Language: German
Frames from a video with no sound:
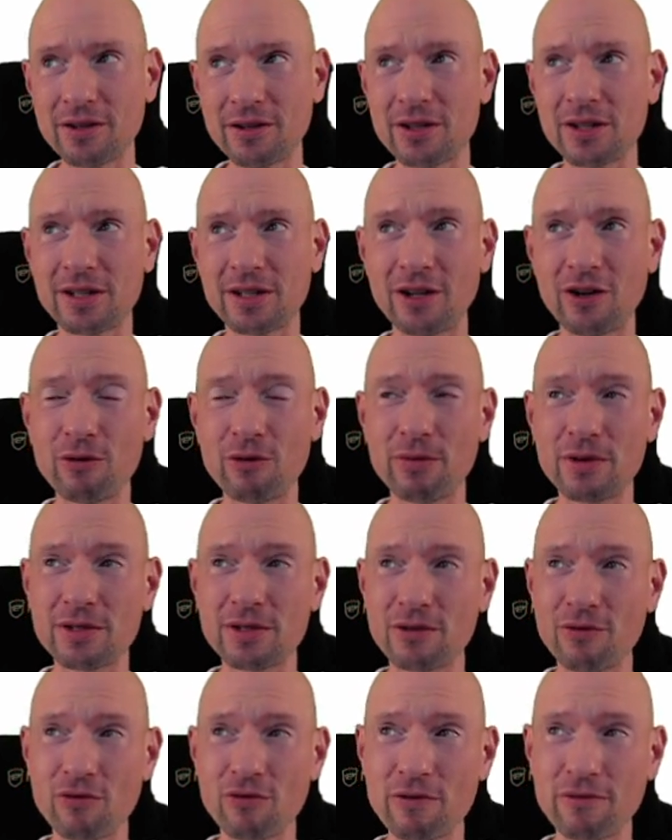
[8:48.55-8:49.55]
Ich glaube, es ist
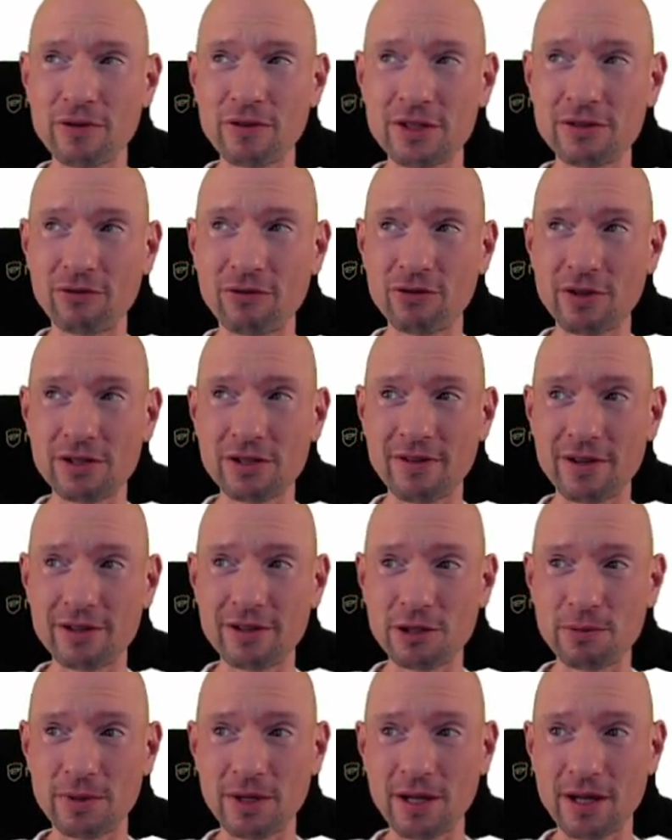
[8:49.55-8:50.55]
Höhe von
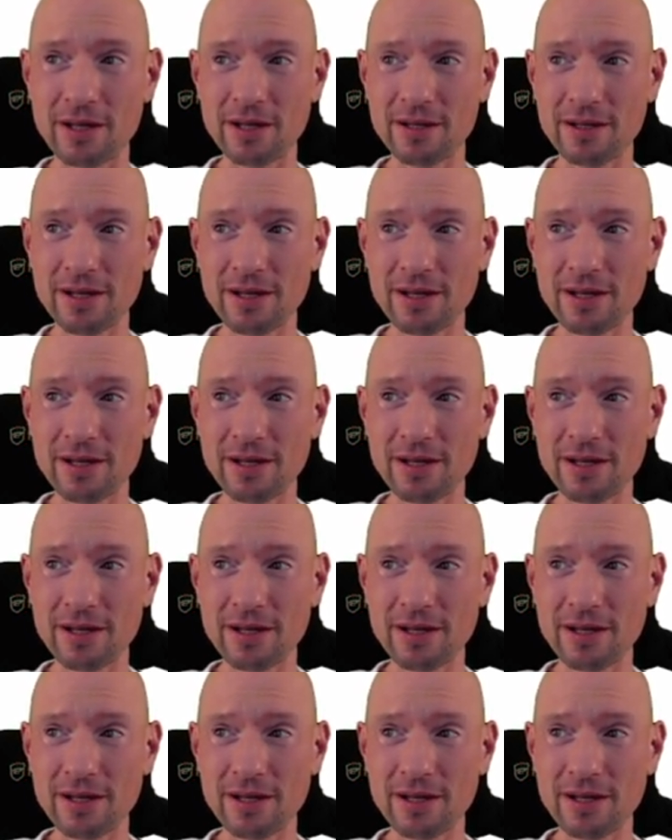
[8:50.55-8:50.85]
220 Milliarden